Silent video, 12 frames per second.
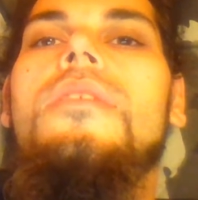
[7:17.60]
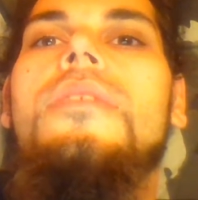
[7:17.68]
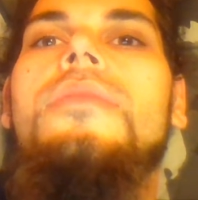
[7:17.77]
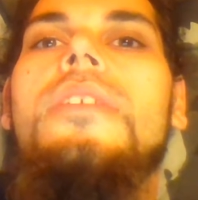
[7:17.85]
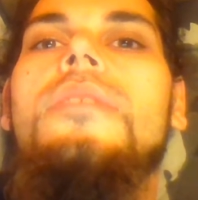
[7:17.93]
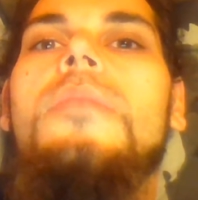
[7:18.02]
und
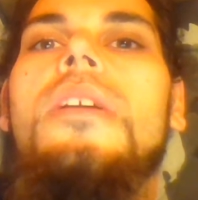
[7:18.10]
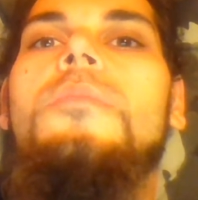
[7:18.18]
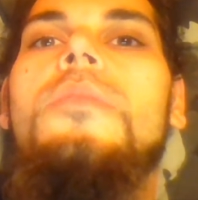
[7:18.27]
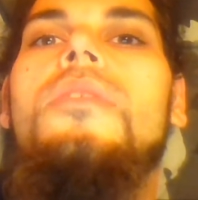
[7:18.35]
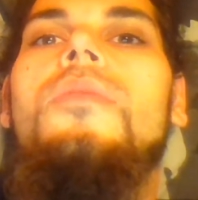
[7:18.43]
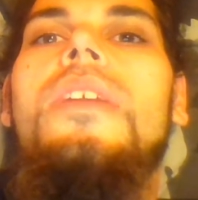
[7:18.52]
auch halt nur
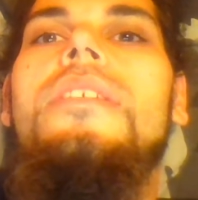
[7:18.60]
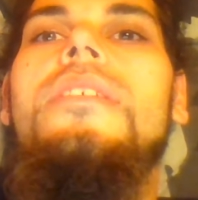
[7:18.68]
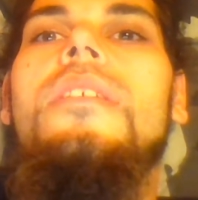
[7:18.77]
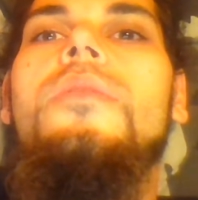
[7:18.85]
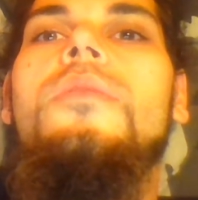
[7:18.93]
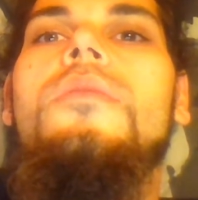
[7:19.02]
abends den
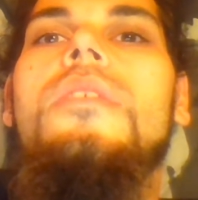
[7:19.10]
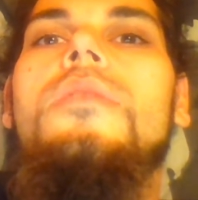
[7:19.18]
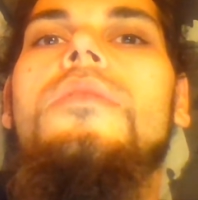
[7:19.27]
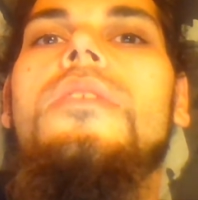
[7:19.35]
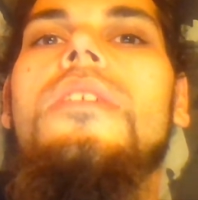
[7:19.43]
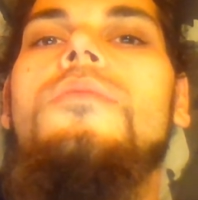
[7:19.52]
Saft trinke
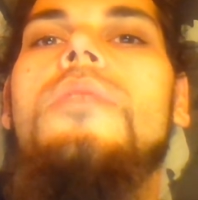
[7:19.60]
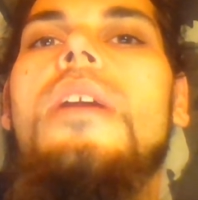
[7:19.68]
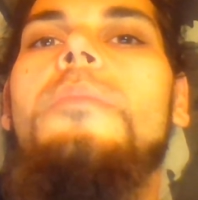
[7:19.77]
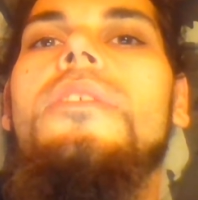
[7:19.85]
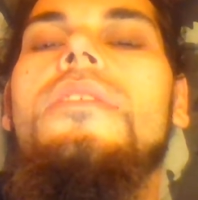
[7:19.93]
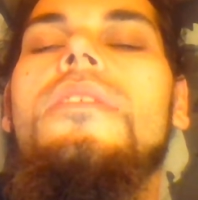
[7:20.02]
oder zwei
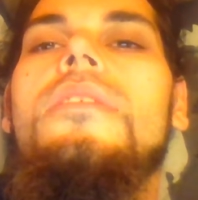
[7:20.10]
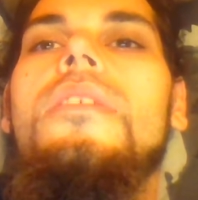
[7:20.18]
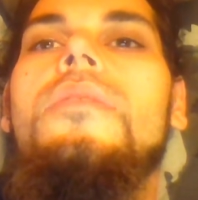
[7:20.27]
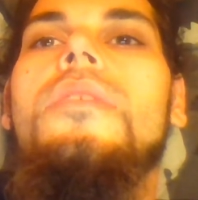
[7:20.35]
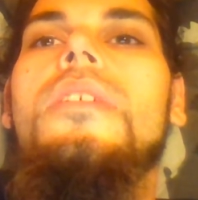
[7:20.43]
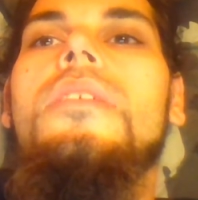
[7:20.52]
Gläser Saft,
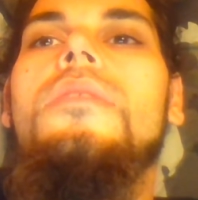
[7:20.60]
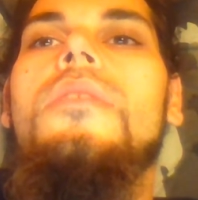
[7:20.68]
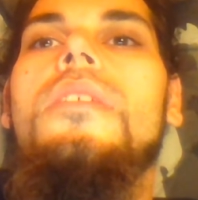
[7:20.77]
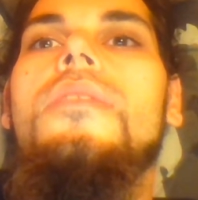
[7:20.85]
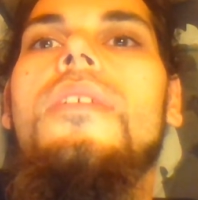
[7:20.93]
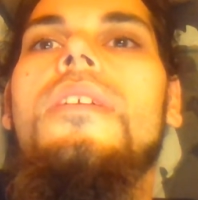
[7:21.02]
dann ist
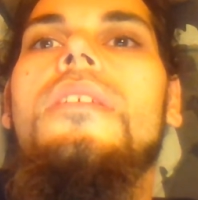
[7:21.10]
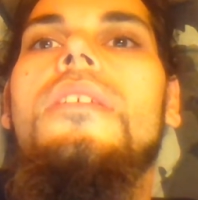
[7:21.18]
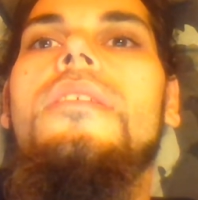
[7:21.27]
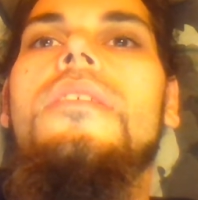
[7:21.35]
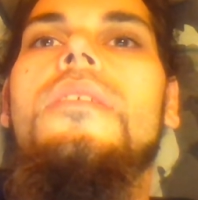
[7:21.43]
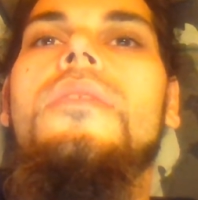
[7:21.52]
es so, dass ich den
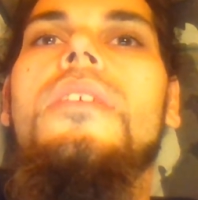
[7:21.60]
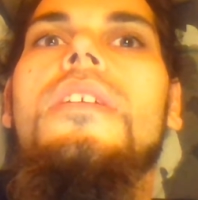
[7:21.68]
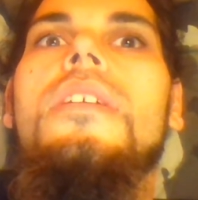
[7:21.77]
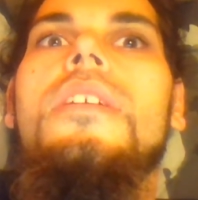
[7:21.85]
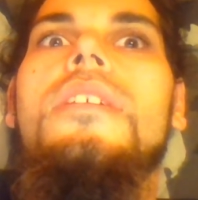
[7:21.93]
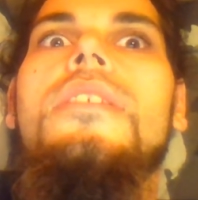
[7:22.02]
ganzen Tag
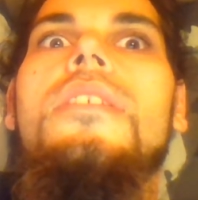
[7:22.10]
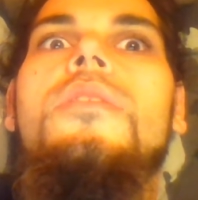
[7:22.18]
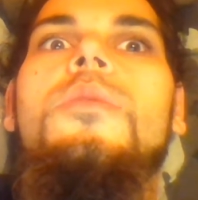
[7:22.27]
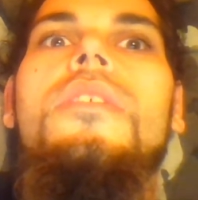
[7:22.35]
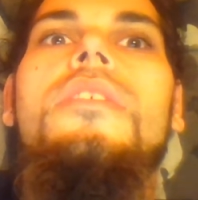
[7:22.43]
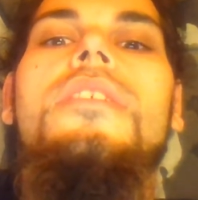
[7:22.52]
irgendwie rumsitze
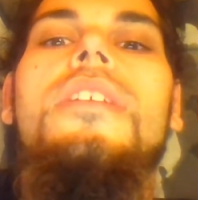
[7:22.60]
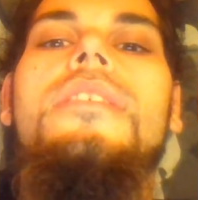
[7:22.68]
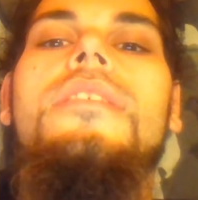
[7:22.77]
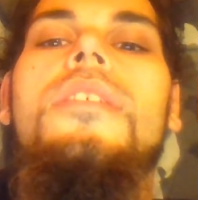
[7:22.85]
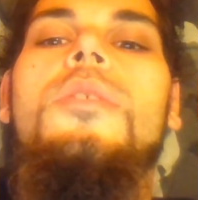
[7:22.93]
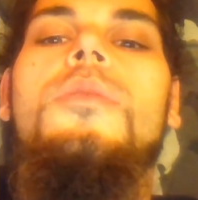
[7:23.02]
und rumliege
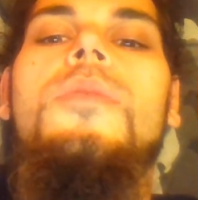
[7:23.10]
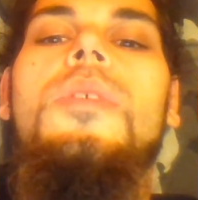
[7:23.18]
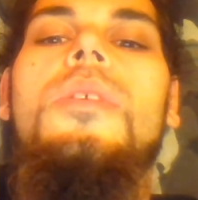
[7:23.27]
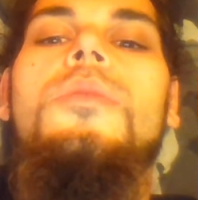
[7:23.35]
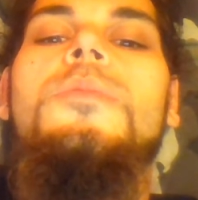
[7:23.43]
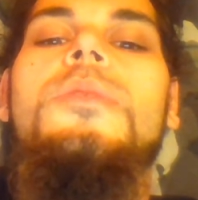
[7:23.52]
und die ganze Zeit
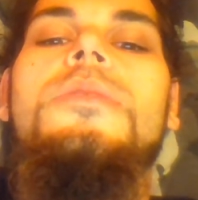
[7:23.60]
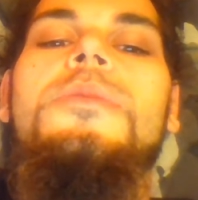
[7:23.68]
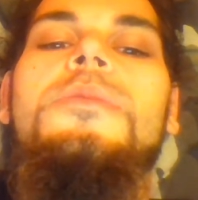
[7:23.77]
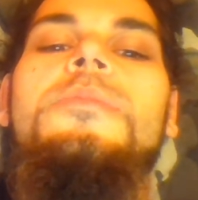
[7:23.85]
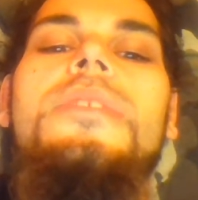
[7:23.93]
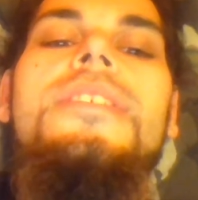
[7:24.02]
drauf warte
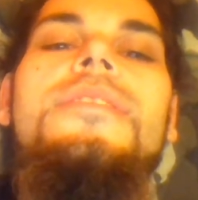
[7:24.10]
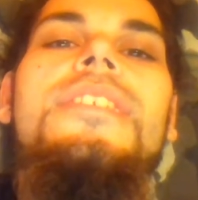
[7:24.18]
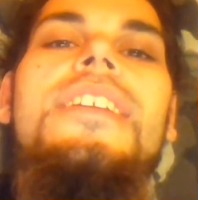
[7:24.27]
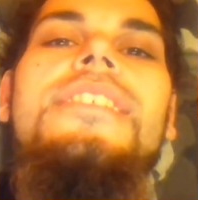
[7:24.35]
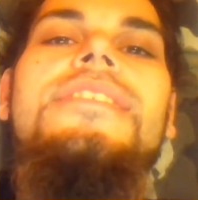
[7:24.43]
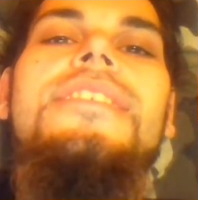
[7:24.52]
und
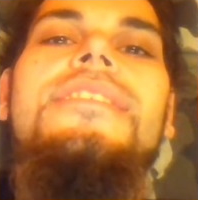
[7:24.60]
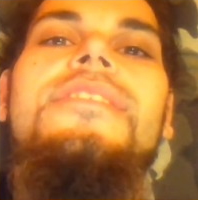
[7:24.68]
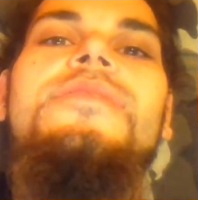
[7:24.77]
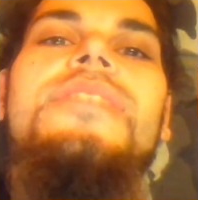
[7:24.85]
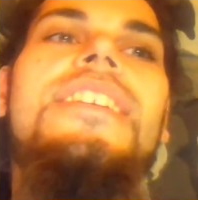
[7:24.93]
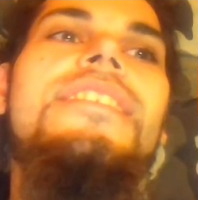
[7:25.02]
einfach nur
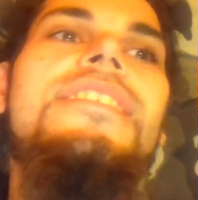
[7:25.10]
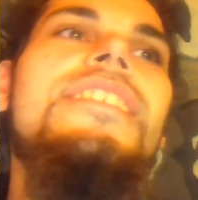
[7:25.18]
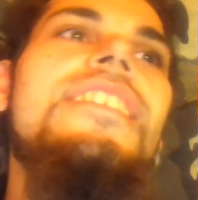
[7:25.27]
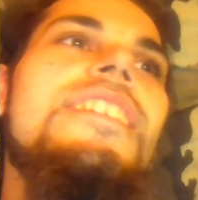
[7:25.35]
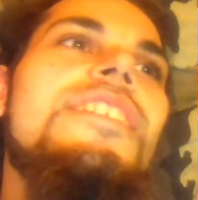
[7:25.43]
durchhalte bis abends,